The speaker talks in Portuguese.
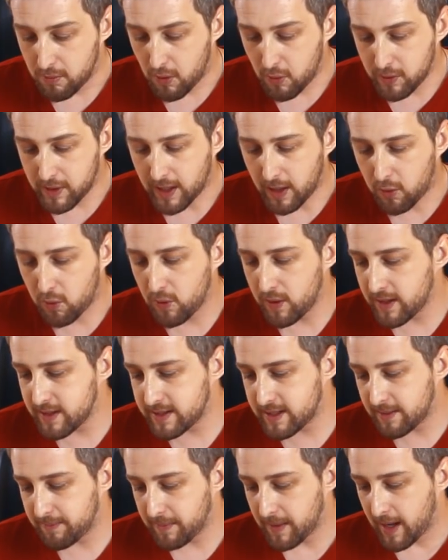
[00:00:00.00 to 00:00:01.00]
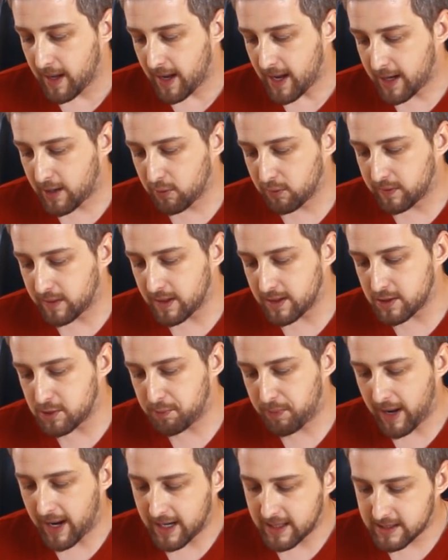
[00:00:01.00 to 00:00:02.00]
Uma única coisa é que o
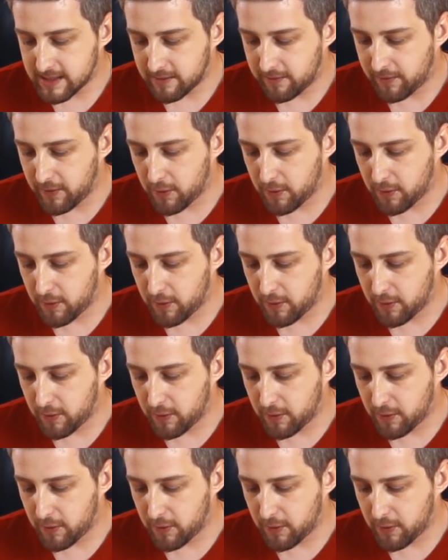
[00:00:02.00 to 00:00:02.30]
touchpad